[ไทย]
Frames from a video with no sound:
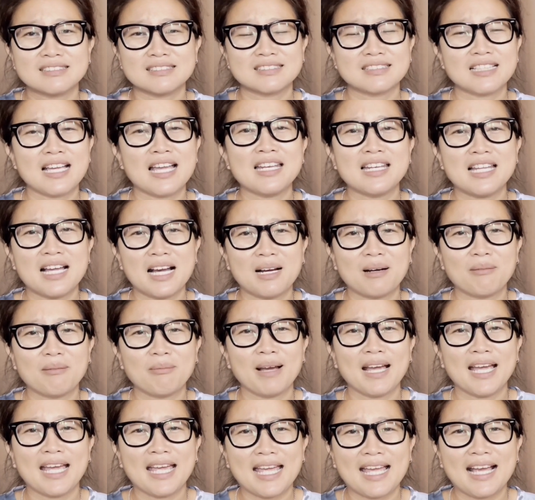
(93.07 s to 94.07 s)
เต้นทั้ง
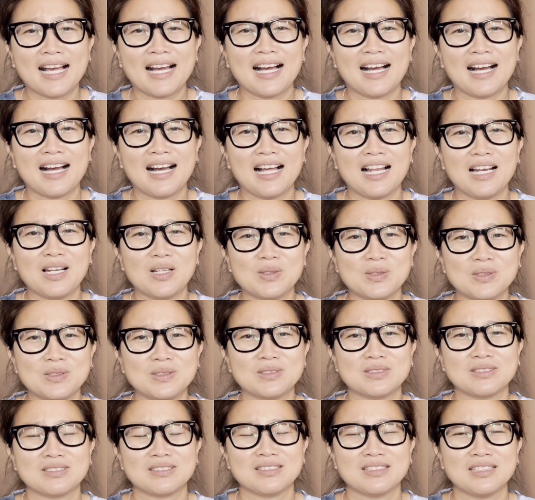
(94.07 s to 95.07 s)
เพลงอะค่ะลู
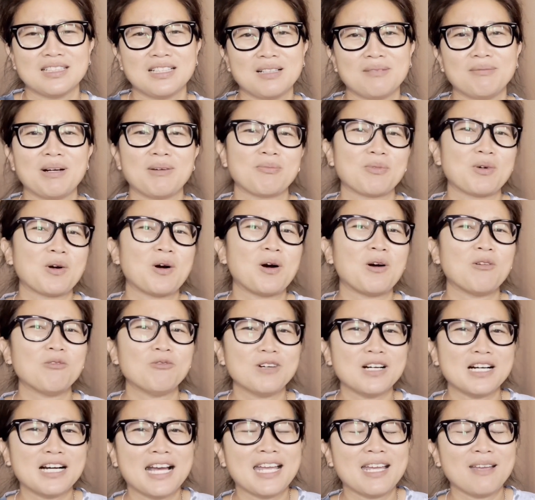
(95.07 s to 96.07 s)
กแบบโคเว
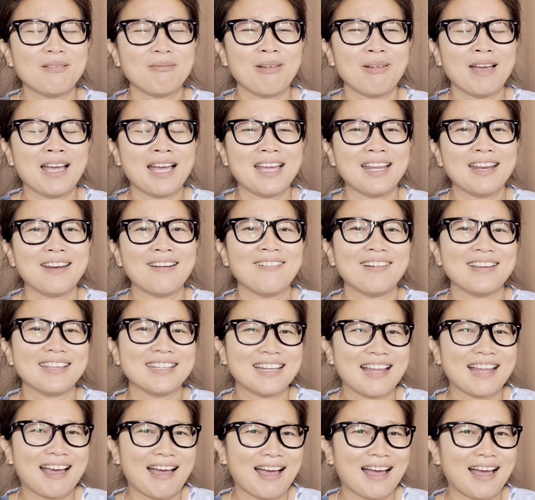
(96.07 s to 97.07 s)
อร์ให้แม่หน่อย
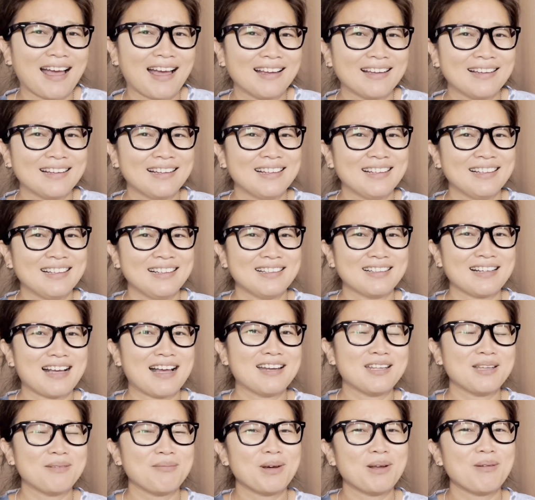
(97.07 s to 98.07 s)
นะอั
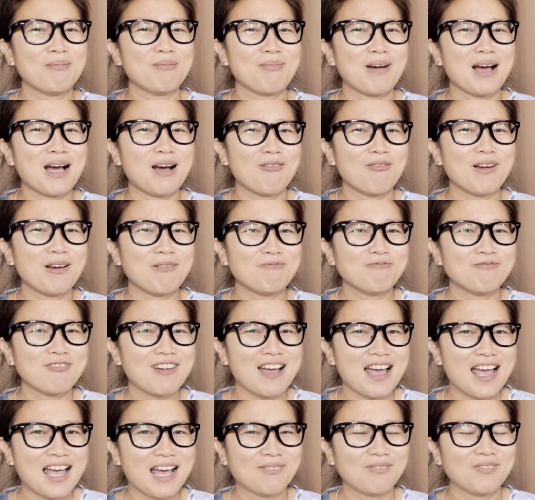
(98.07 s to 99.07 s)
นนี้มันมาแว
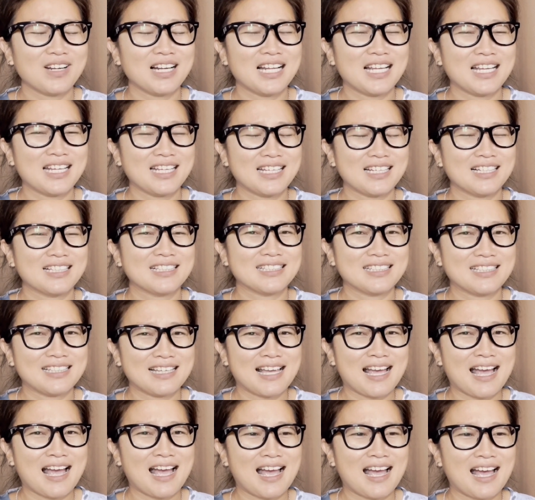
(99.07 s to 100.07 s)
บๆอะไรอย่าง
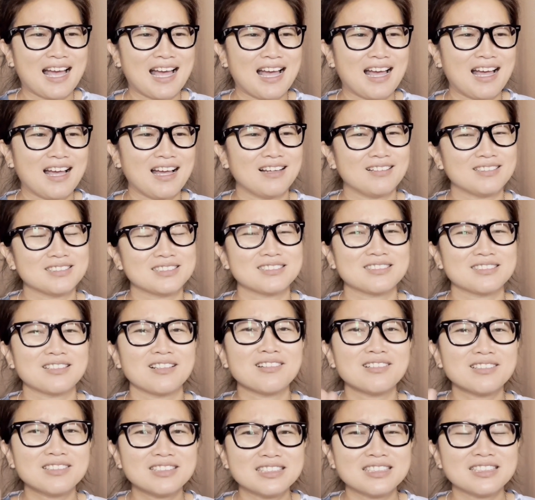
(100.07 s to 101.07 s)
เงี้ยก็
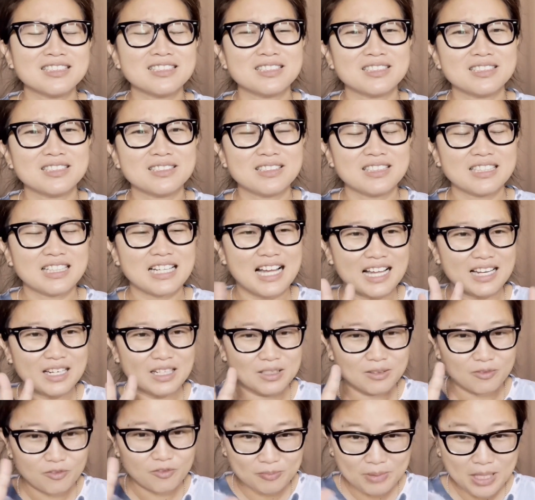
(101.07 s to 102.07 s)
คือ
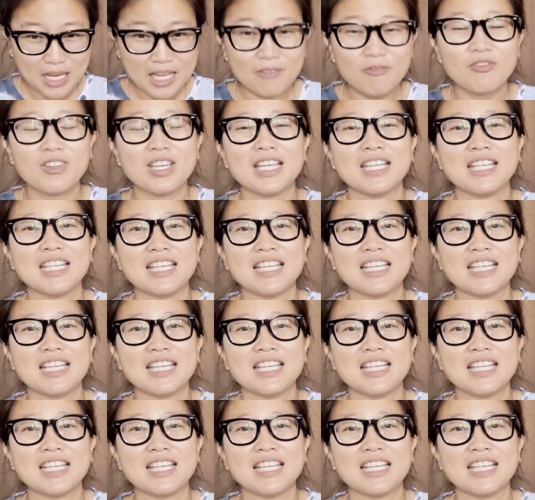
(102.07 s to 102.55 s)
เอ็ม วี